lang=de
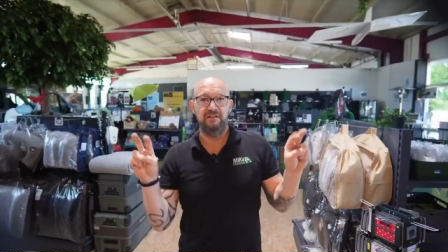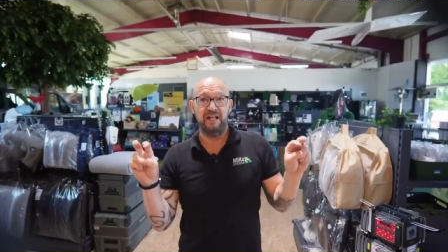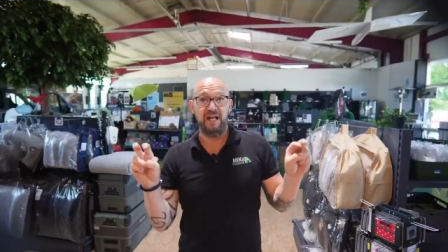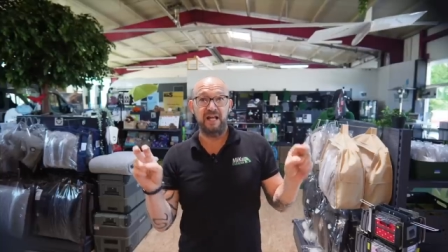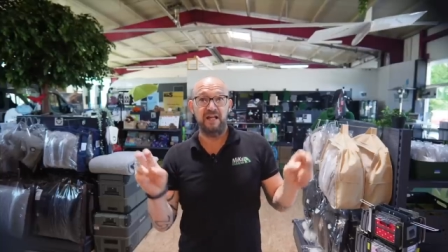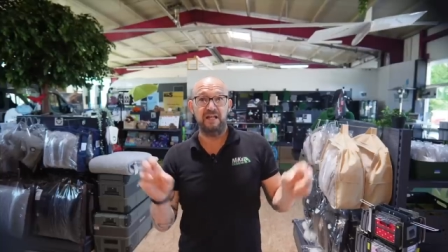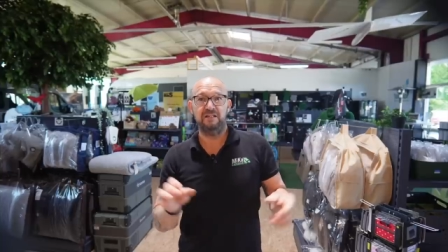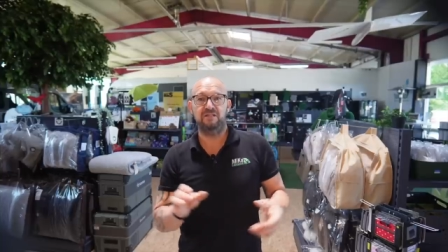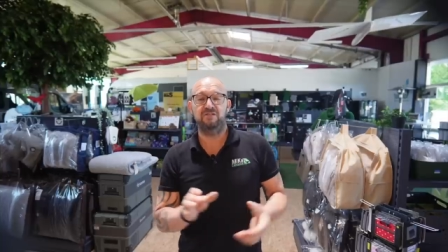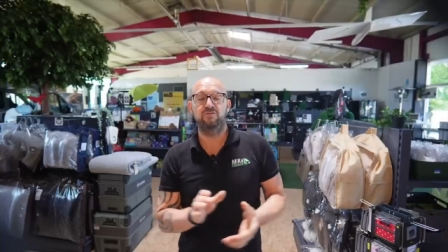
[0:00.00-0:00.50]

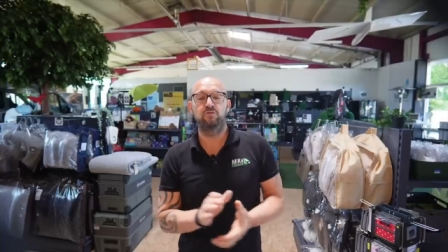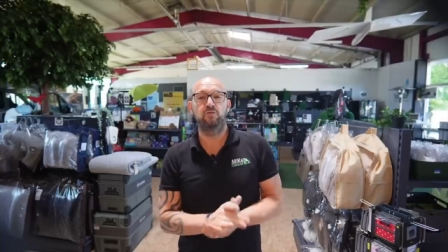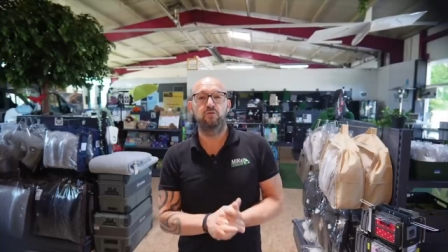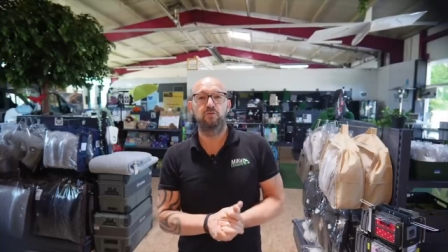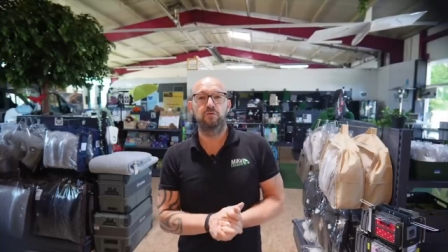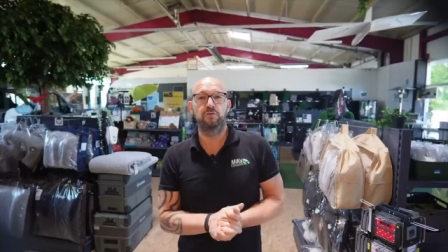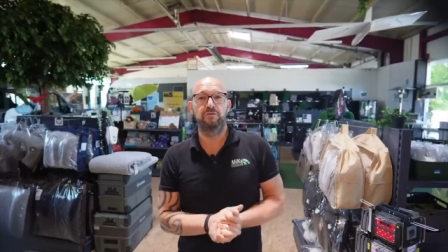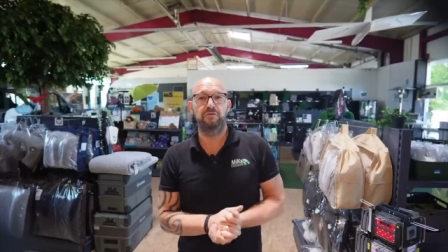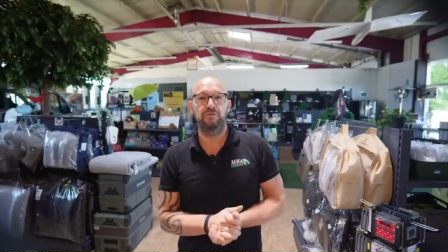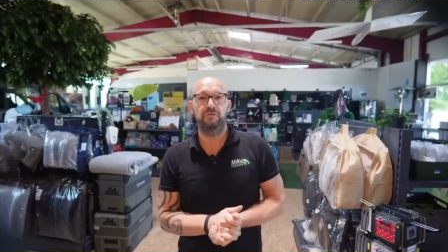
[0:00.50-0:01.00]
naher
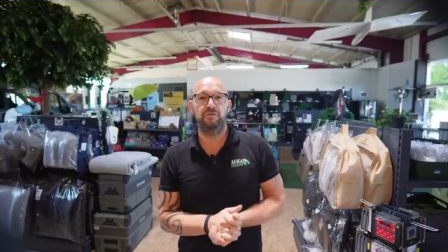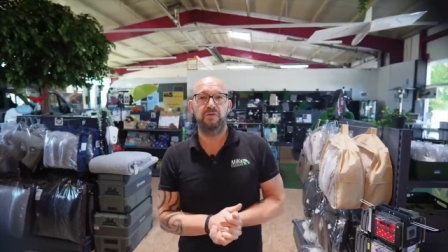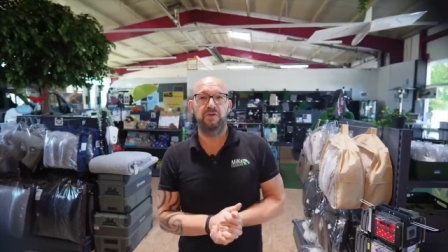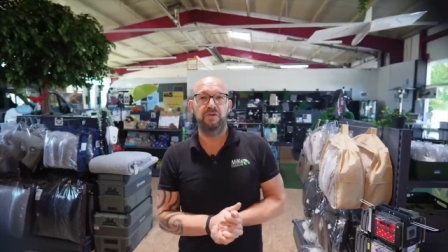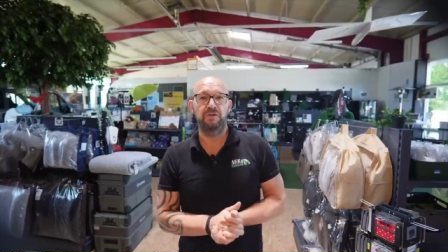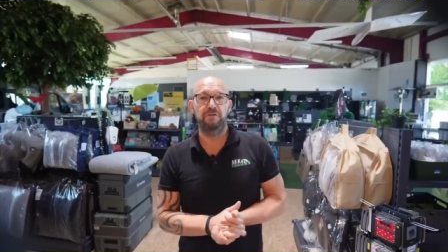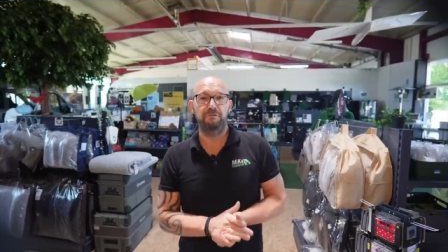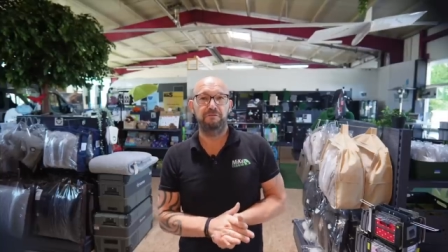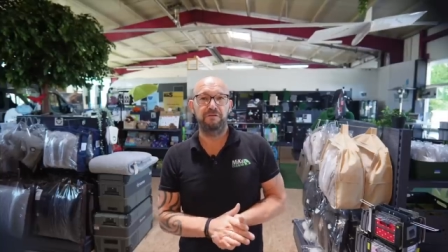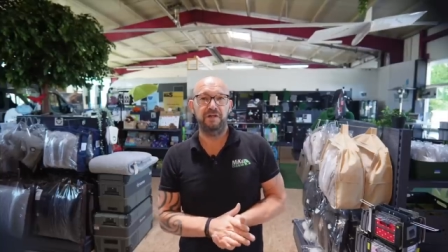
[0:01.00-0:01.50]
Zukunft
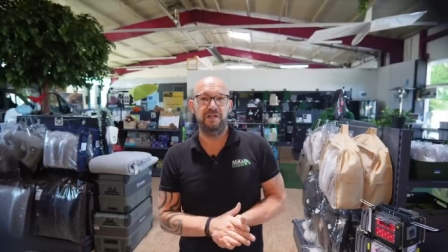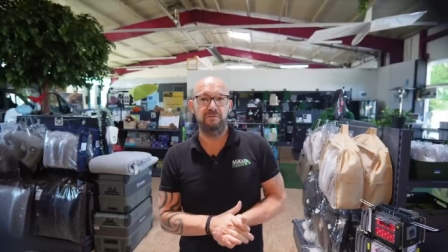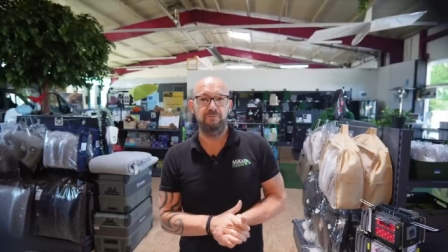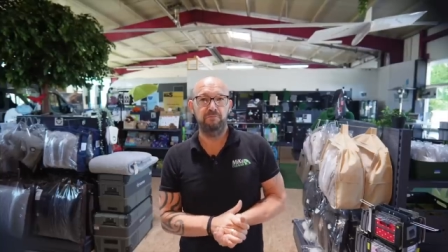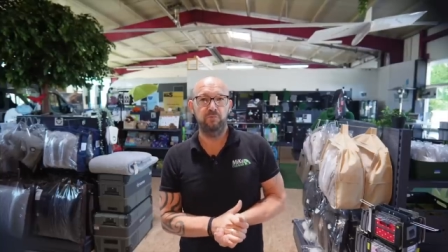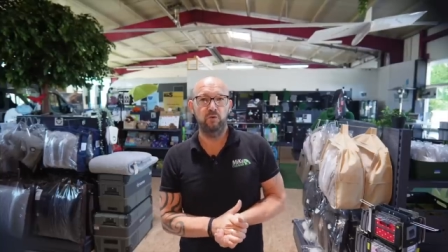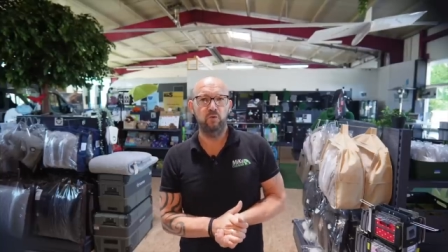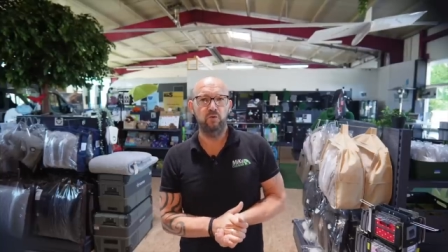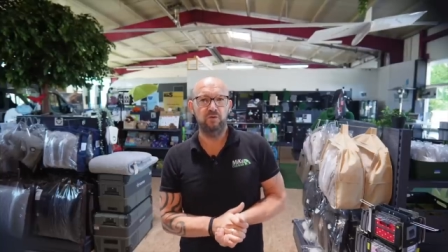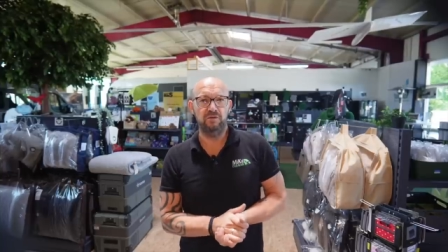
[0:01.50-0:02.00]

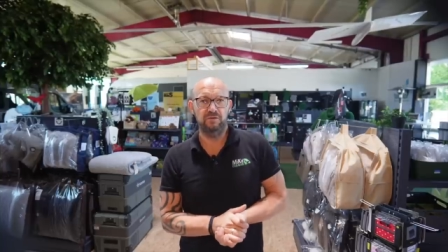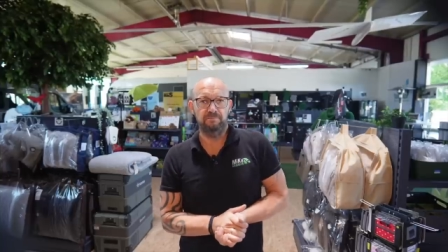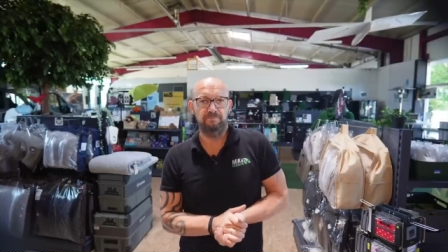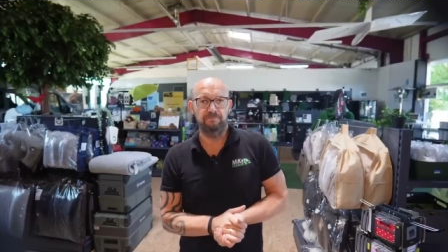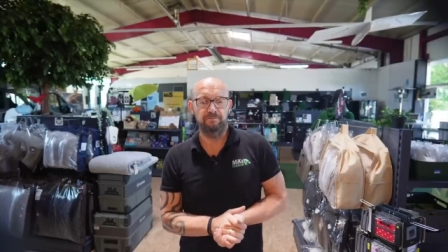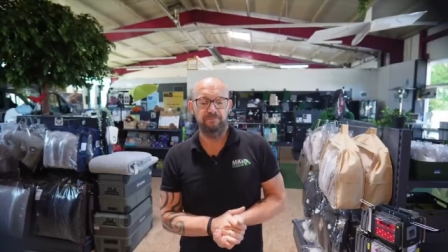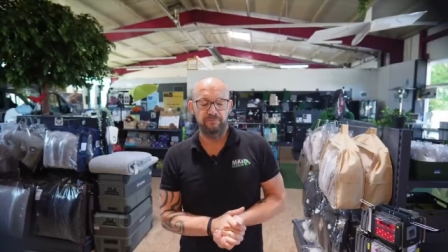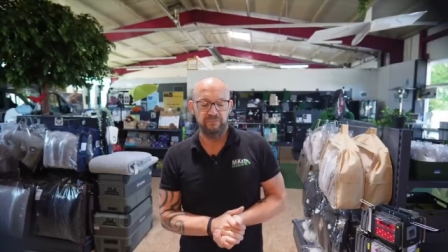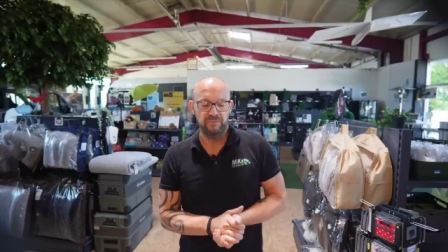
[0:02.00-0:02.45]
verboten.